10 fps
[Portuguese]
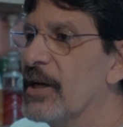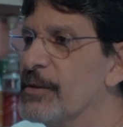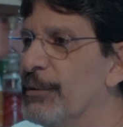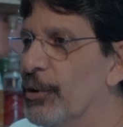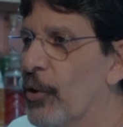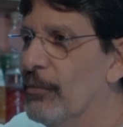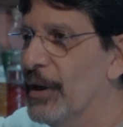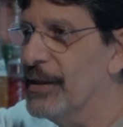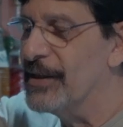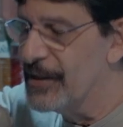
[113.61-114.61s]
das
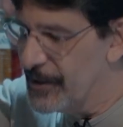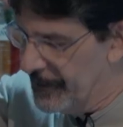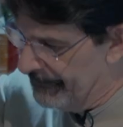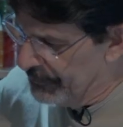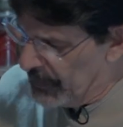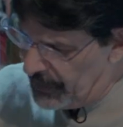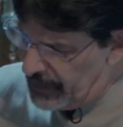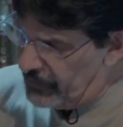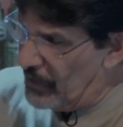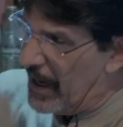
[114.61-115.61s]
Pitombas.
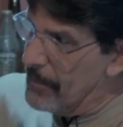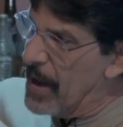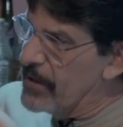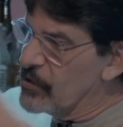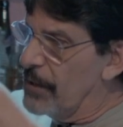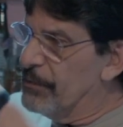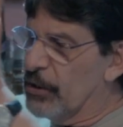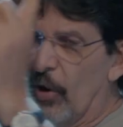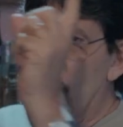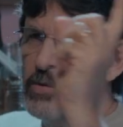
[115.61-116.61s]
Então, é Amaro da
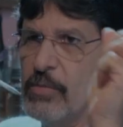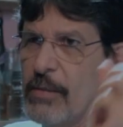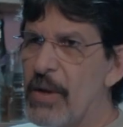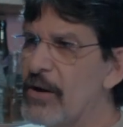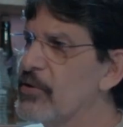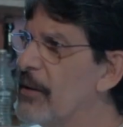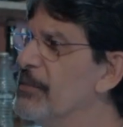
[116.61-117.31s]
Pitomba, Amaro da